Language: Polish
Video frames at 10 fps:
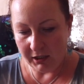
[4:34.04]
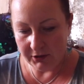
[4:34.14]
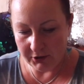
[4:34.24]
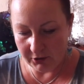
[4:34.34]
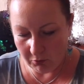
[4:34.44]

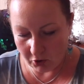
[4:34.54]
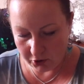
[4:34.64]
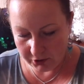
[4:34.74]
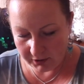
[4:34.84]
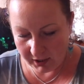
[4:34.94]
I tych
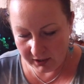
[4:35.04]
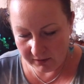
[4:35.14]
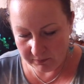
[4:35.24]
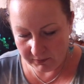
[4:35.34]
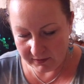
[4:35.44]
washi
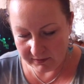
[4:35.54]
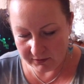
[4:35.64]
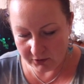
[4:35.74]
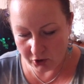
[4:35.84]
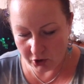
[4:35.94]
tape jest
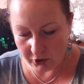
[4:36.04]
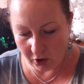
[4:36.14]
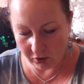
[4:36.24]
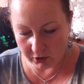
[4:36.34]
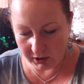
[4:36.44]
trzy
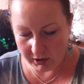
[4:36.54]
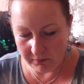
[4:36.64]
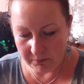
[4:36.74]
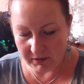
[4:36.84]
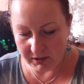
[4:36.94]

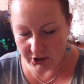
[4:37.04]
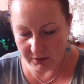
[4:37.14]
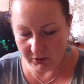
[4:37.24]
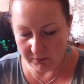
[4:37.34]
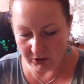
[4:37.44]
rolki, 15
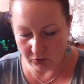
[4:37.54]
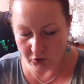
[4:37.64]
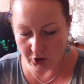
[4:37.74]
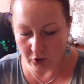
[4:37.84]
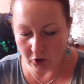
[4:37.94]
mm
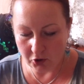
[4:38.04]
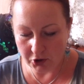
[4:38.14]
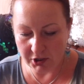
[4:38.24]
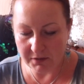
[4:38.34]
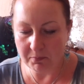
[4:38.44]

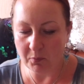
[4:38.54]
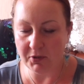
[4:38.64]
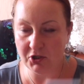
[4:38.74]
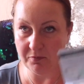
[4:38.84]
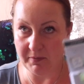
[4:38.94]
szerokości po
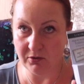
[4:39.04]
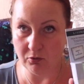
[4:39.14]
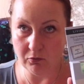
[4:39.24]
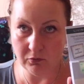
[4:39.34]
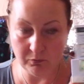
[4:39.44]
5
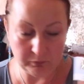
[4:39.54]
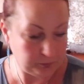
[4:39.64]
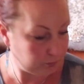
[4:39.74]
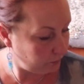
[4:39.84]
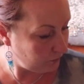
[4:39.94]
metrów.
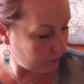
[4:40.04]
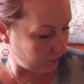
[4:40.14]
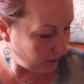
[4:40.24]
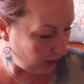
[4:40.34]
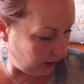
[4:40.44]

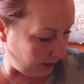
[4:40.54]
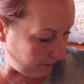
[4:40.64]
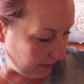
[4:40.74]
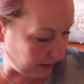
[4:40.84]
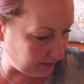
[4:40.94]

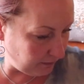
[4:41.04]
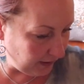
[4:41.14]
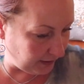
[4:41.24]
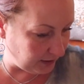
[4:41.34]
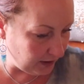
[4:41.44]
Bardzo
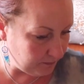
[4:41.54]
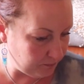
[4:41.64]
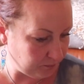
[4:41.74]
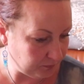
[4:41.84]
fajne.